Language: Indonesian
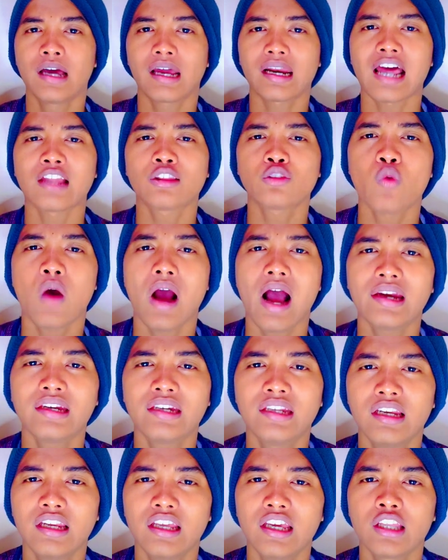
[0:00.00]
Ratu
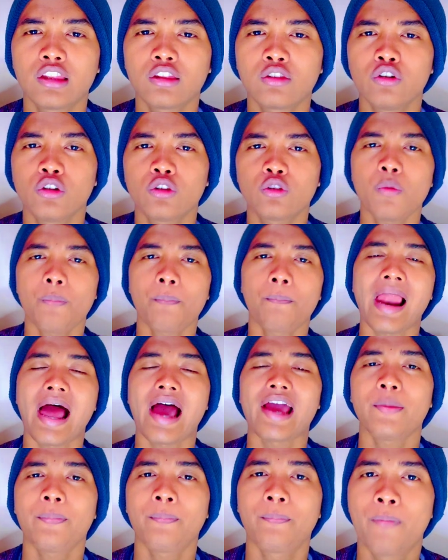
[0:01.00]
Adil itu itu
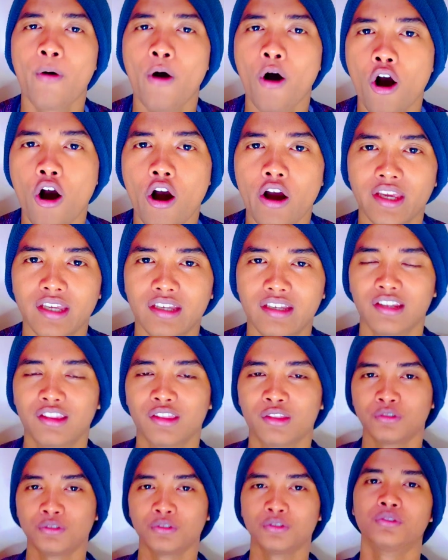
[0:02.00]
playboy
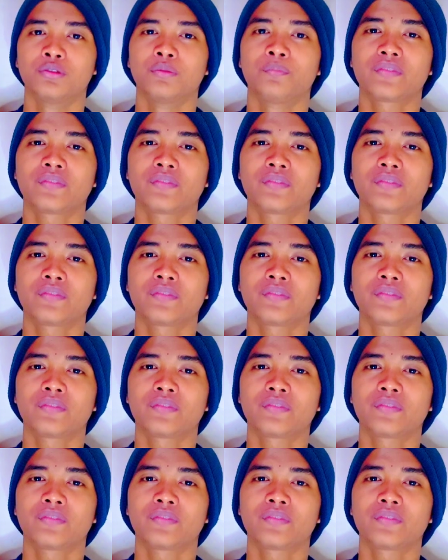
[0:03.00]
gitu